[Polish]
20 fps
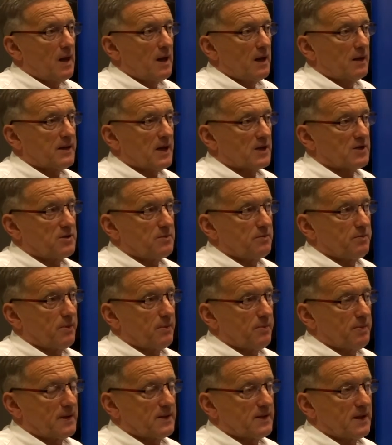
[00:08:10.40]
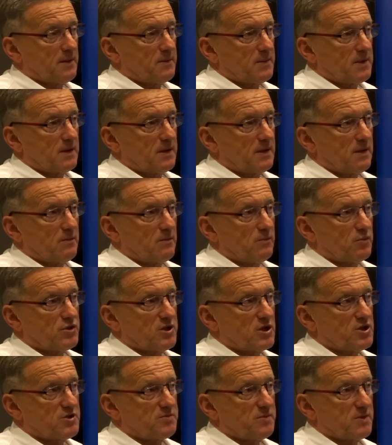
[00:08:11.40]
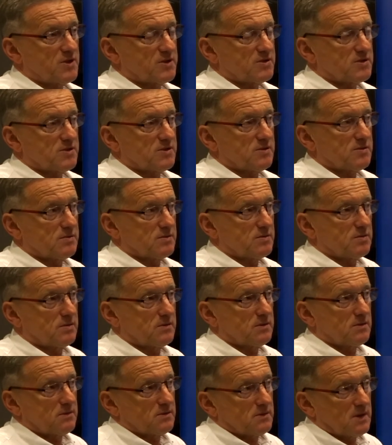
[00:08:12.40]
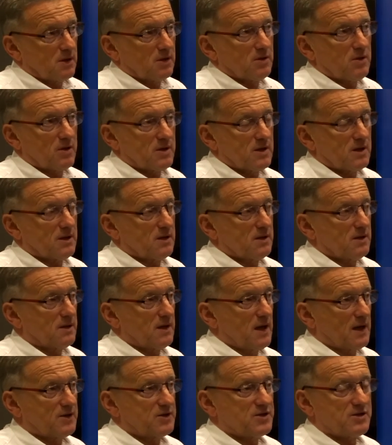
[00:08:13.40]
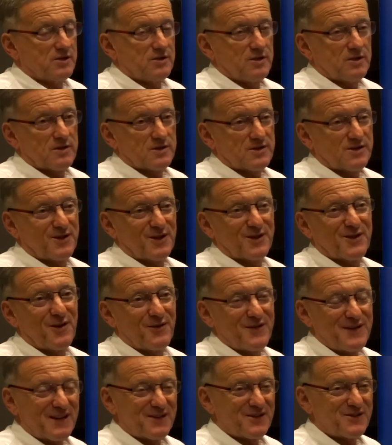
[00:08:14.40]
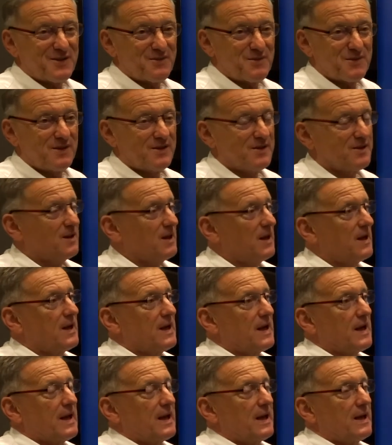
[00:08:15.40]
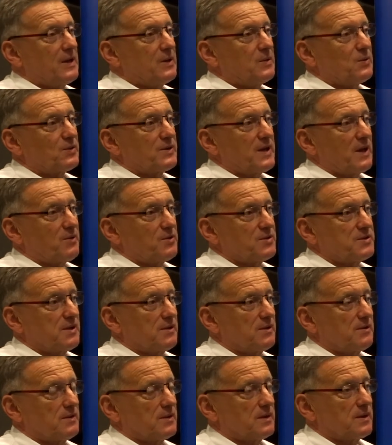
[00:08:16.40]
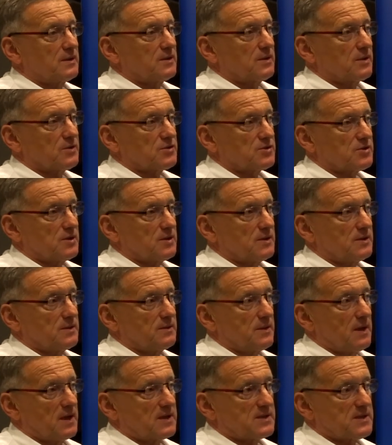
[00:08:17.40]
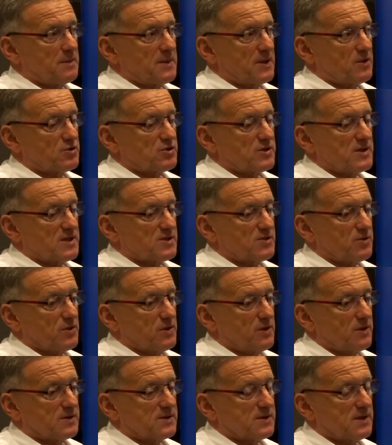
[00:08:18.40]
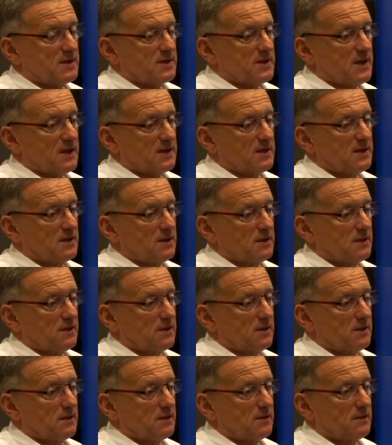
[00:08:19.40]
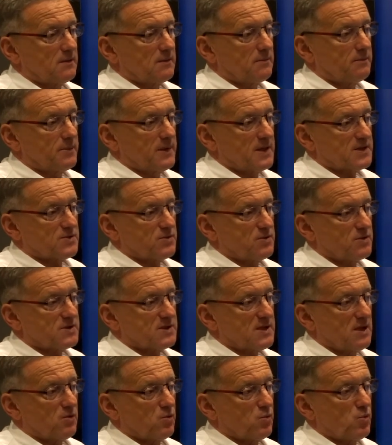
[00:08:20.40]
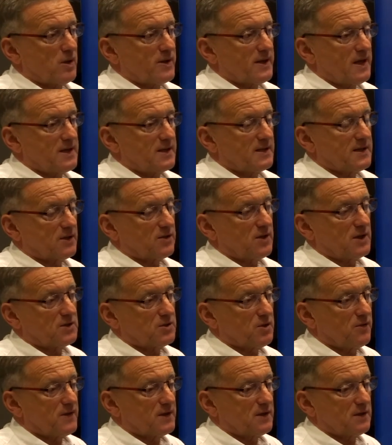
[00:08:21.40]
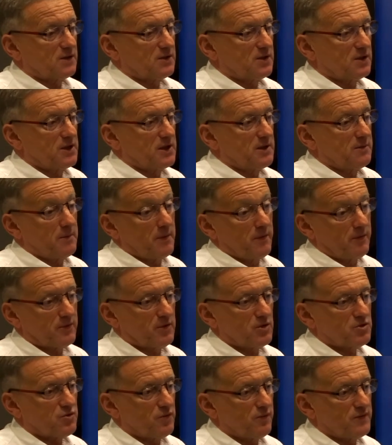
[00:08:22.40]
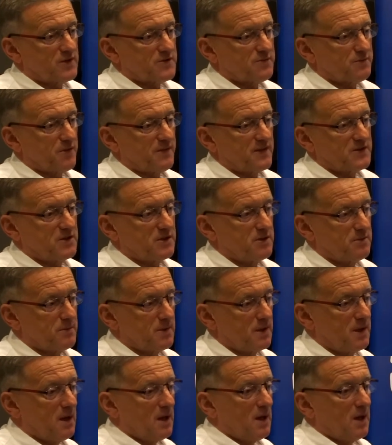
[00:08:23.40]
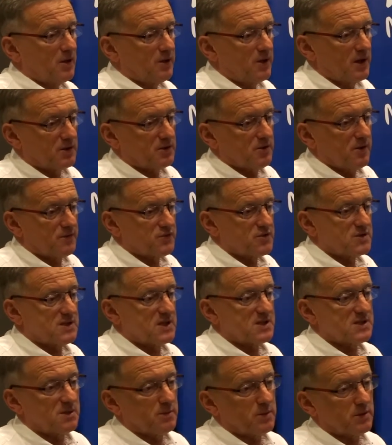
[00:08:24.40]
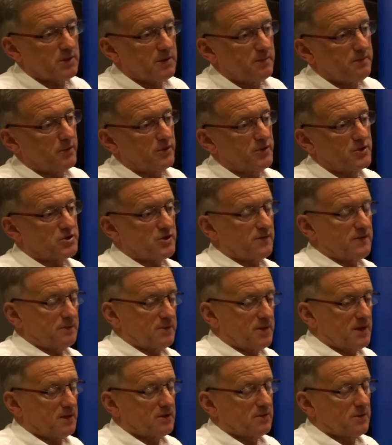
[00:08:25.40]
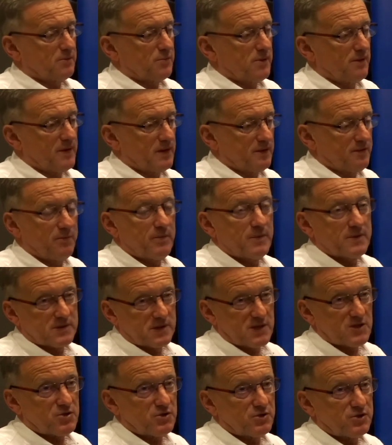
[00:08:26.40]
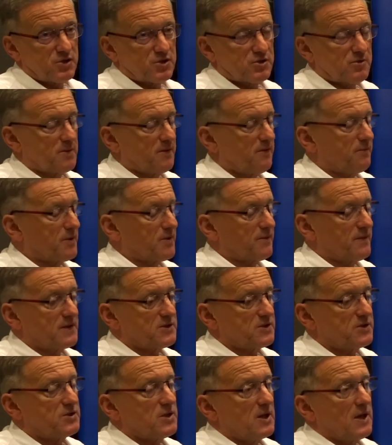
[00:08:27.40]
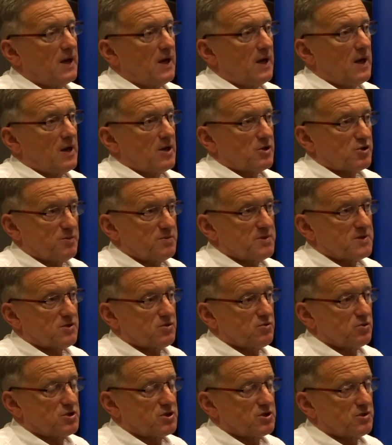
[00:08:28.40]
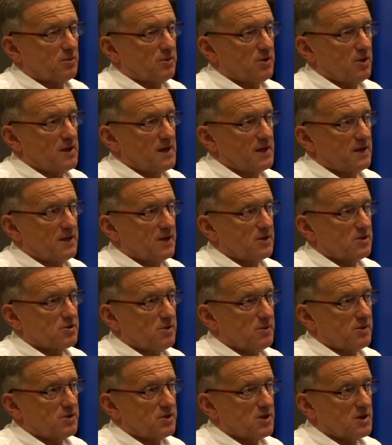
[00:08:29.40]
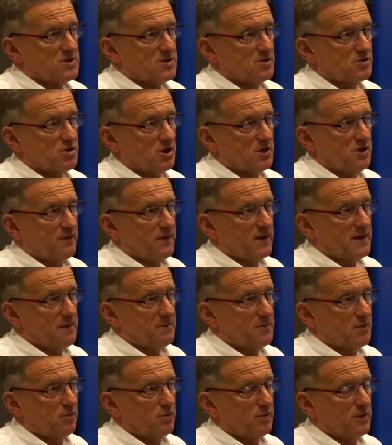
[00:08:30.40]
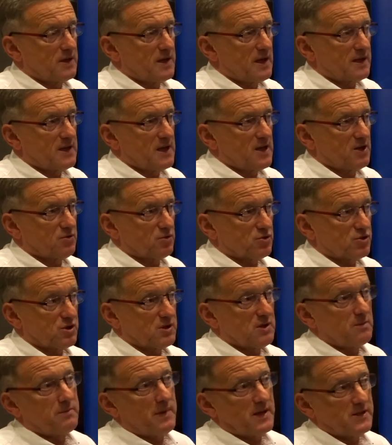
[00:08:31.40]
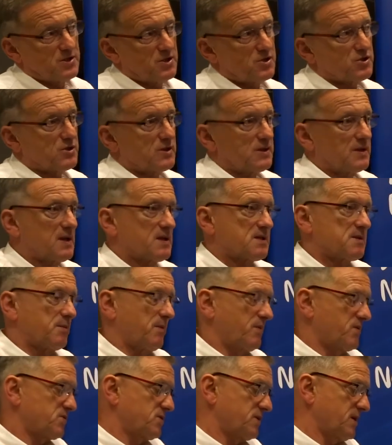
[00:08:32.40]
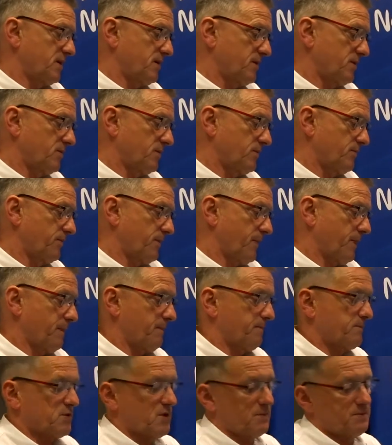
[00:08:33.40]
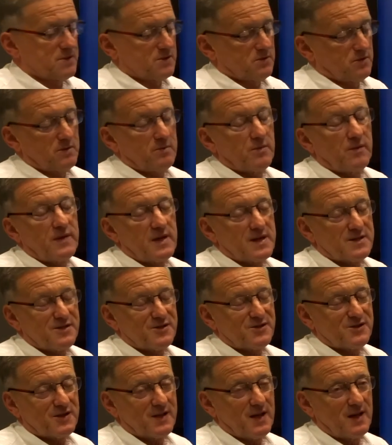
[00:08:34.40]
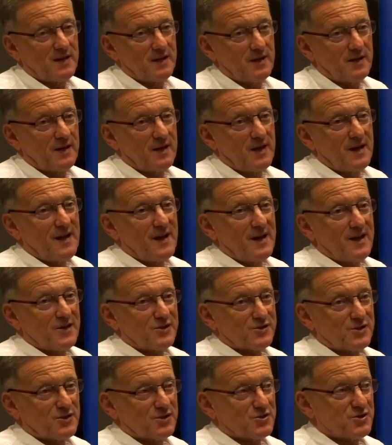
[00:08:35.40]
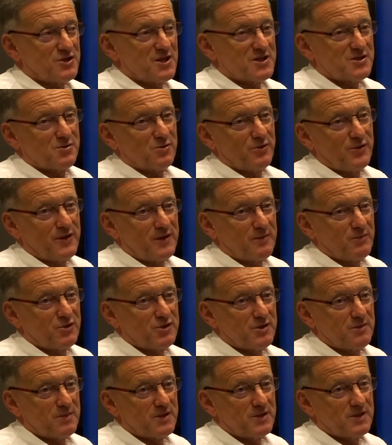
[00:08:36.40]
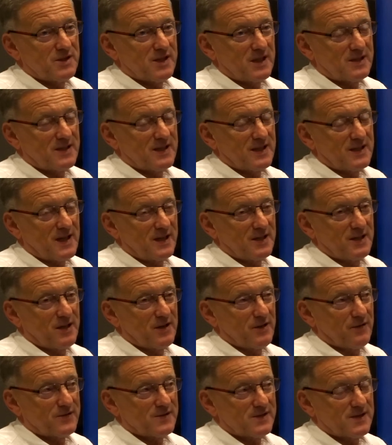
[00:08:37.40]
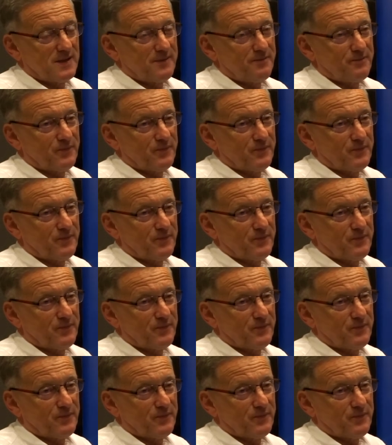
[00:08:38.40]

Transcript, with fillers: tak i po pandemii musieliśmy roz, ten korek jakiś rozkorkowy, jak to się mówi. Mhm. I udało się e, to, że egzaminatorzy nadzorujący tak y, pracując, tak układali tak dodatkowe dni, bo też również wprowadziliśmy dodatkowo wszystkie soboty, podejrzewam dyrektor Pławiak zarządzi, żeby wprowadzić, żeby skrócić tą kolejkę, żeby czas oczekiwania był jak najkrótszy, tym bardziej, że nas obowiązuje mm, przepis, który mówi jasno czytelnie, że do 30 dni musi być kandydat na kierowcę